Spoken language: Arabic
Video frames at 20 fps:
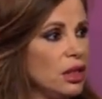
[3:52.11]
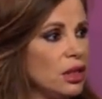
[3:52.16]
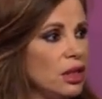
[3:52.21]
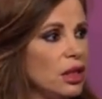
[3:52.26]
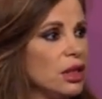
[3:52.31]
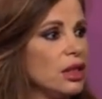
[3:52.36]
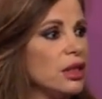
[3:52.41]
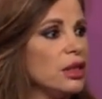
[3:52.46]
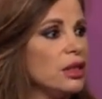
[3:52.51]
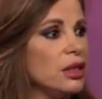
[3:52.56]

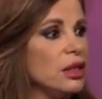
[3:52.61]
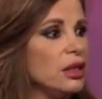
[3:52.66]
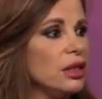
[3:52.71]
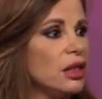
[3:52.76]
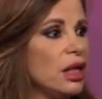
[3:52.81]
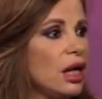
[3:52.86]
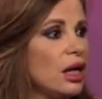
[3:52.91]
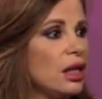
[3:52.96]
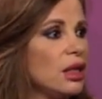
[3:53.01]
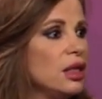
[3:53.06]
لكن
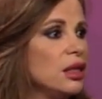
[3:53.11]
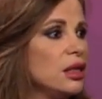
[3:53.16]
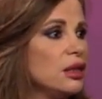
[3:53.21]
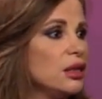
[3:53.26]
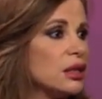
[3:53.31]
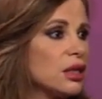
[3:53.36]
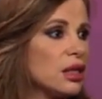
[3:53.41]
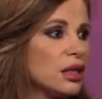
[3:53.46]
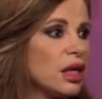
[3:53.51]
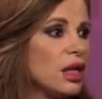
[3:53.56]
العقل
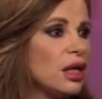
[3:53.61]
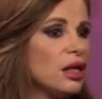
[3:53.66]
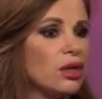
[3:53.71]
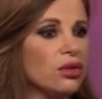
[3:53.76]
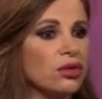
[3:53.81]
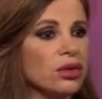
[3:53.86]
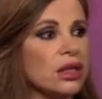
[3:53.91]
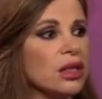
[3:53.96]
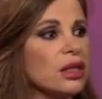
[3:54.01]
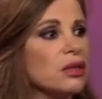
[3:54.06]
اذا
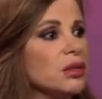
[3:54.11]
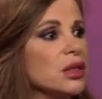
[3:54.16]
اتخانقوا دغري